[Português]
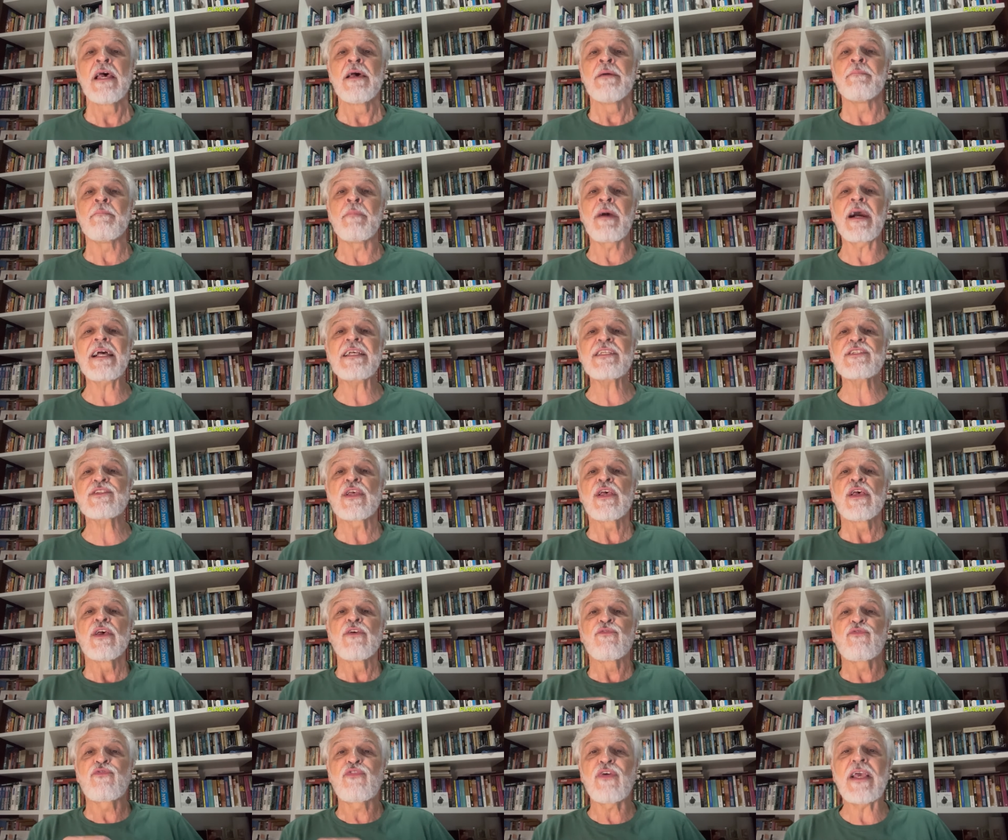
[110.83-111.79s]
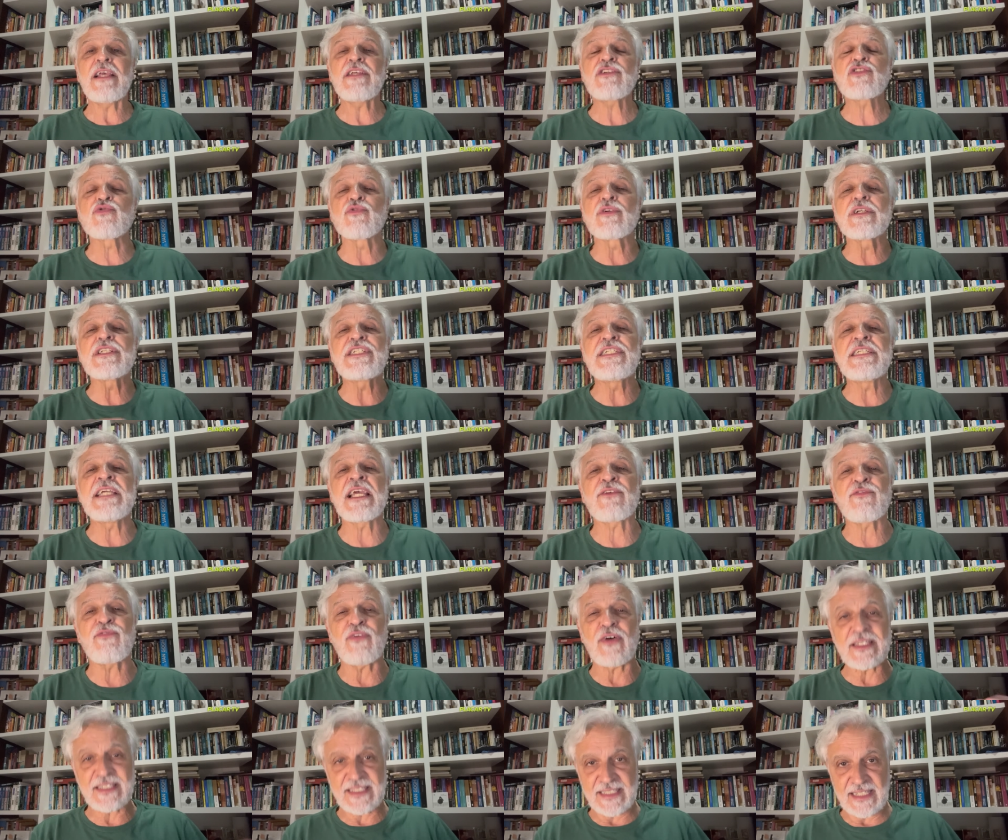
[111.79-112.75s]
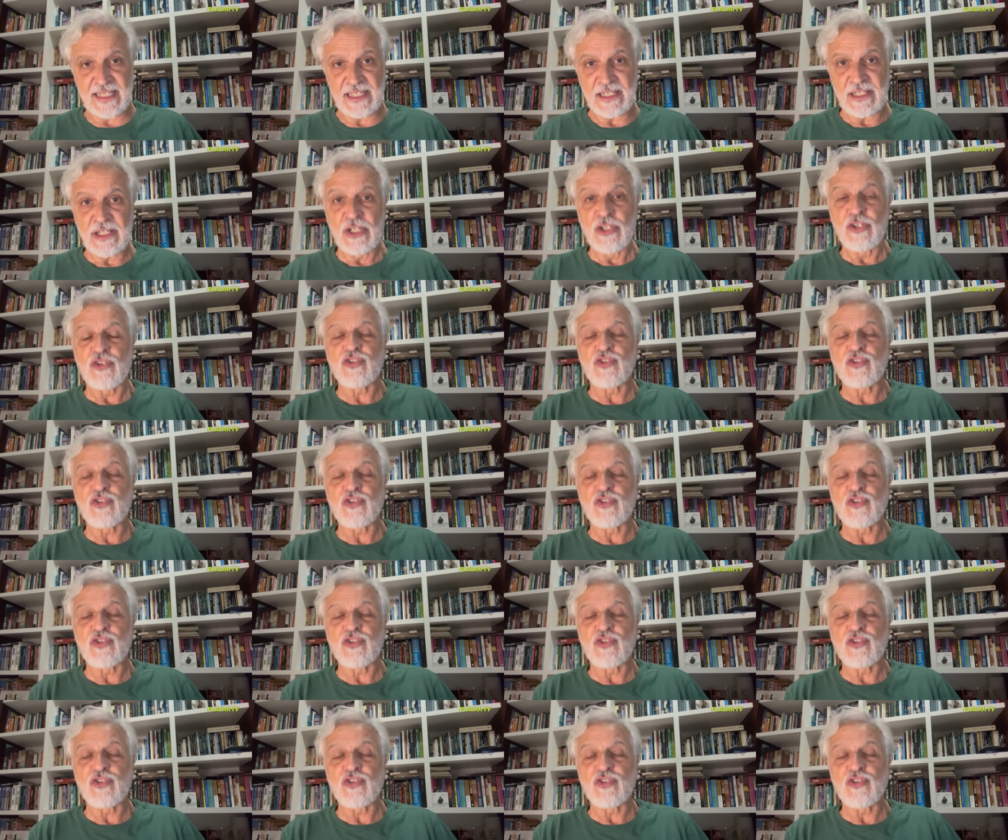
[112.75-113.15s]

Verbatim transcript: Mas fez o que tinha que fazer.